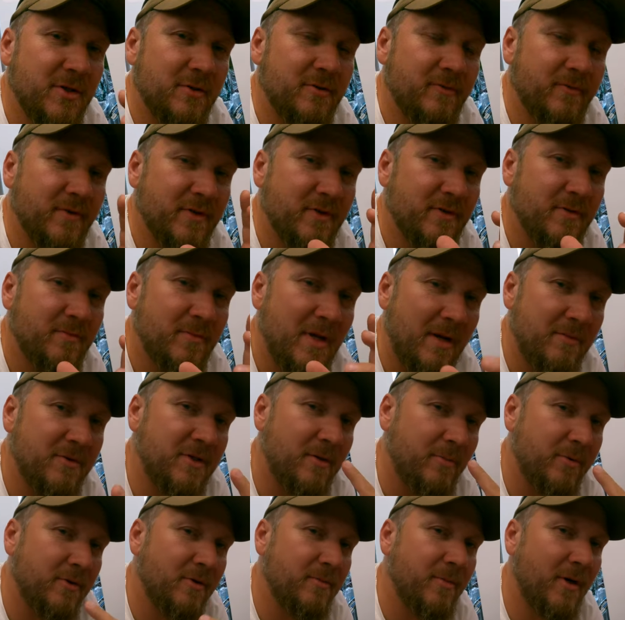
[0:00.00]
żarówy nam
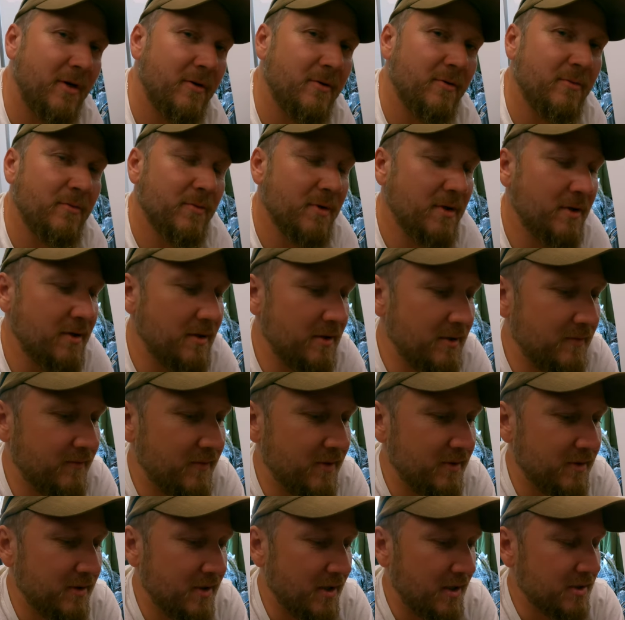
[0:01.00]
się podobają e,
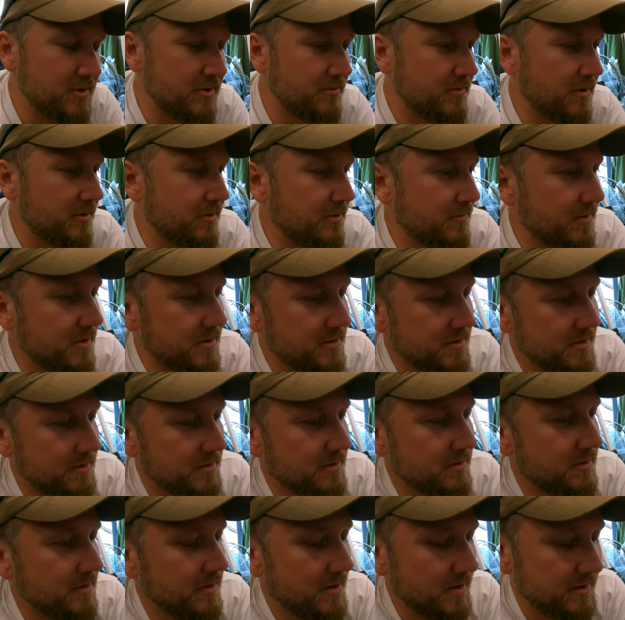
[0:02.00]
wędkarzom, natomiast
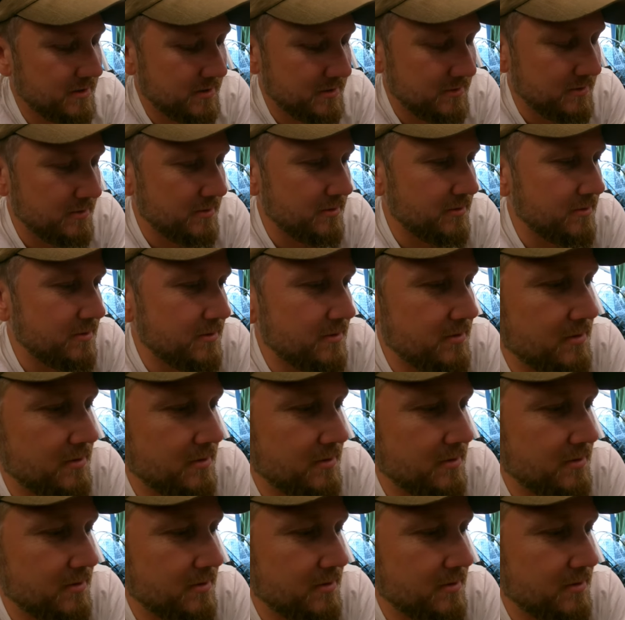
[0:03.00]
na co